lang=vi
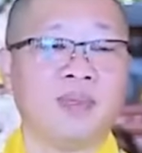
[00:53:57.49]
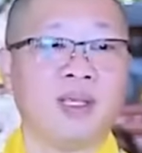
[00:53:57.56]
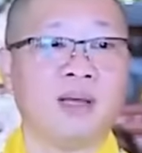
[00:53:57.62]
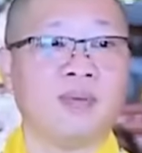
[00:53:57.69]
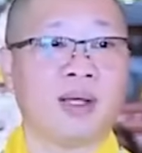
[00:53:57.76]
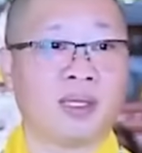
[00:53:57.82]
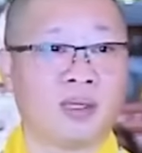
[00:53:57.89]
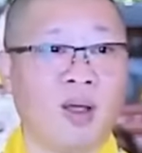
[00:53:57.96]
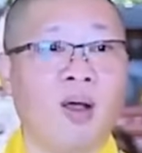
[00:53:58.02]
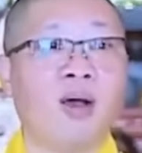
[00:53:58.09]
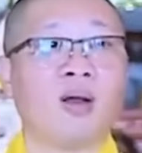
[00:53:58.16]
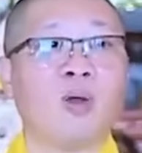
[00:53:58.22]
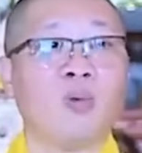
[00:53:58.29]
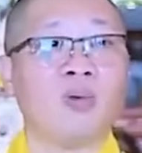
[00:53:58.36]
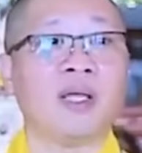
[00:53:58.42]
Nhưng mà
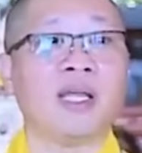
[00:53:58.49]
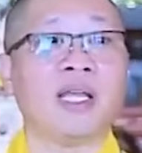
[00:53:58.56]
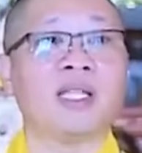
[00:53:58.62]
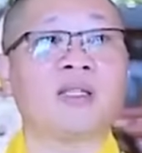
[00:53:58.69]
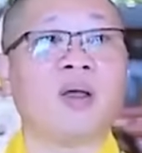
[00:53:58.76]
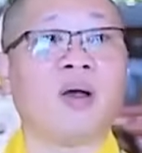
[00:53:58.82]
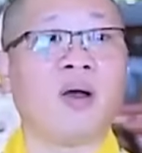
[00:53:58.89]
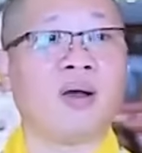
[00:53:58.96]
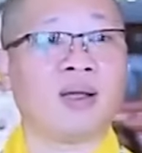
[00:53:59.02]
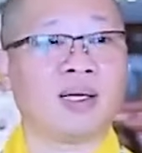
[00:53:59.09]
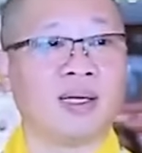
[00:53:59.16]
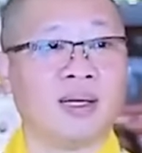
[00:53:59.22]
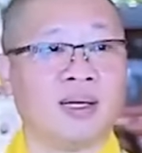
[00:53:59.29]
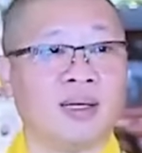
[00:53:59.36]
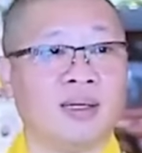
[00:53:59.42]
cho đúng nghĩa cho
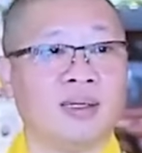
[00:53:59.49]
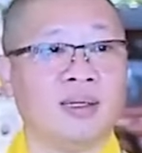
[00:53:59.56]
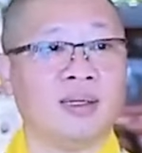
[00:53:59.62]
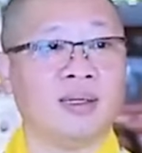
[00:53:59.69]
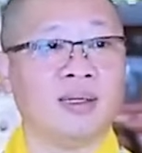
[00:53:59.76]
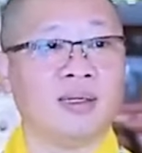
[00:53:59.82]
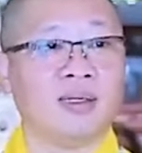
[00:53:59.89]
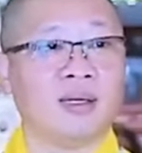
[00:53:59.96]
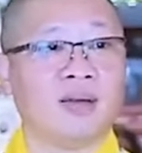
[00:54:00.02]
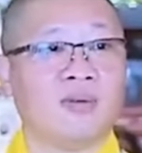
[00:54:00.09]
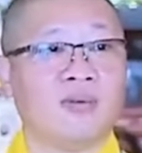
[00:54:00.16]
kìa, chứ